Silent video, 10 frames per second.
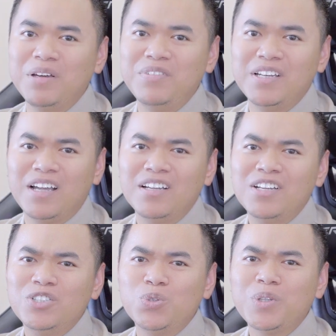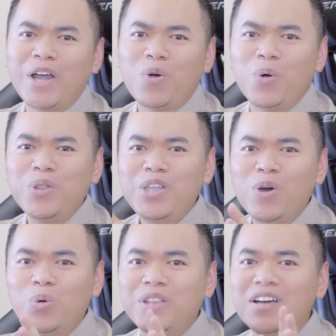Bởi vì là chúng ta có
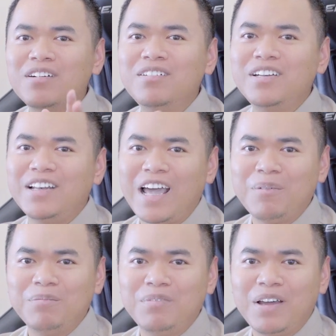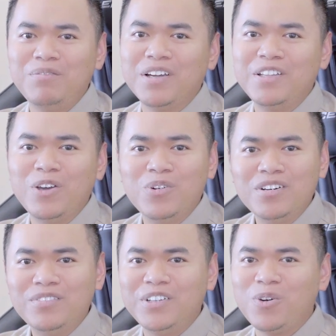nhiều tiếng hơn để làm việc nhiều
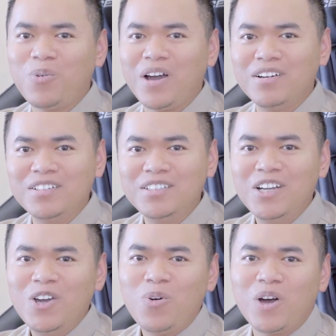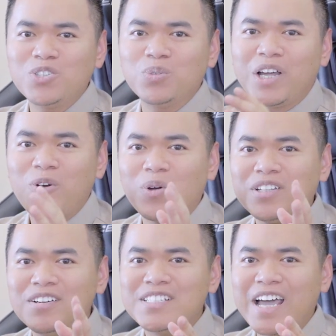hơn và hiệu quả hơn, hoặc chúng ta có
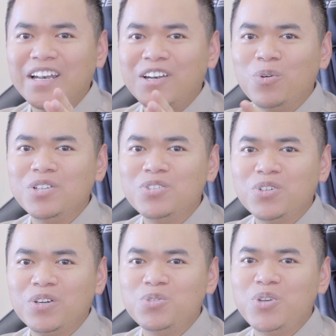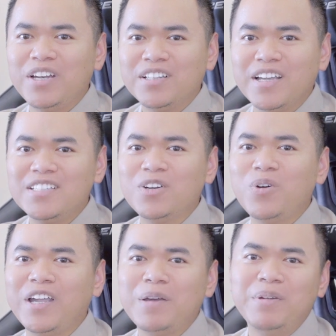thời gian để đầu tư cho câu chuyện là thể chất
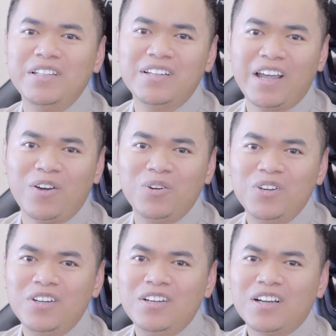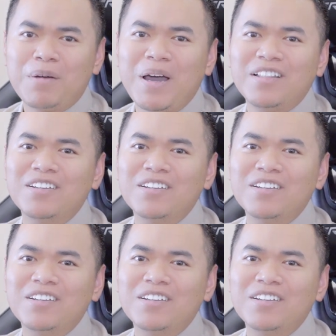của anh em mình như thế nào. Các